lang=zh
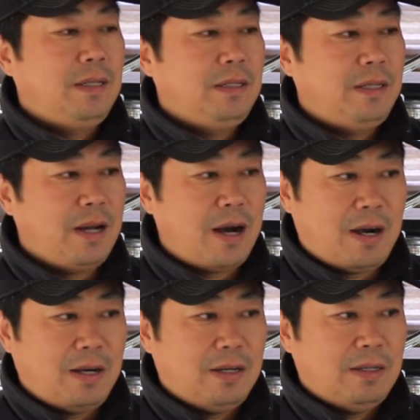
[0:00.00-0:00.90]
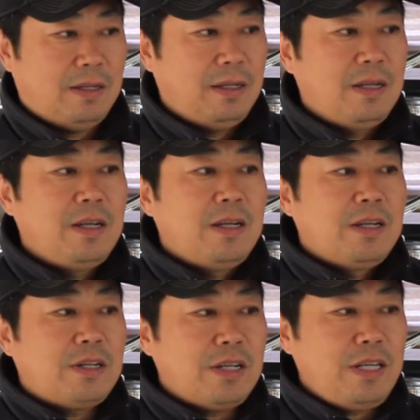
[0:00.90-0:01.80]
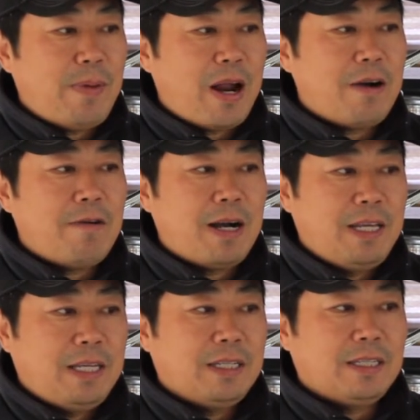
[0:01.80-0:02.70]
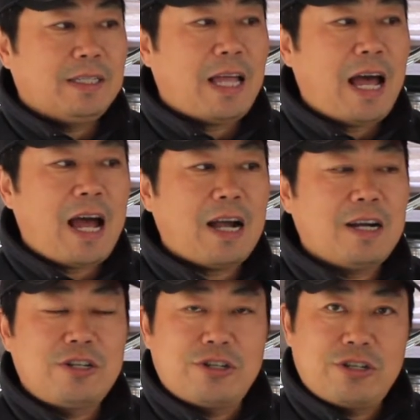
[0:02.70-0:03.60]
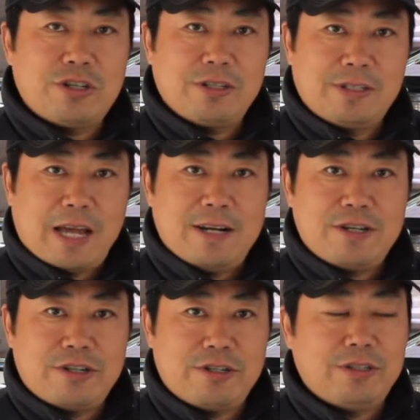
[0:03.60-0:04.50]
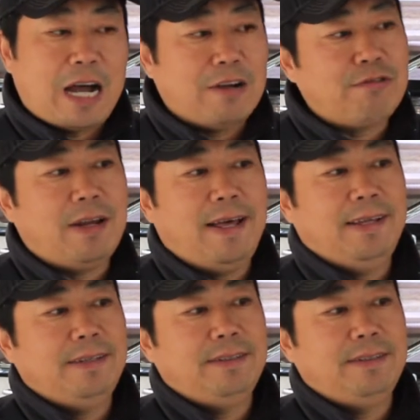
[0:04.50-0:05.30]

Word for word: 第二，这一百二十万里，他可只是暂时拿出来，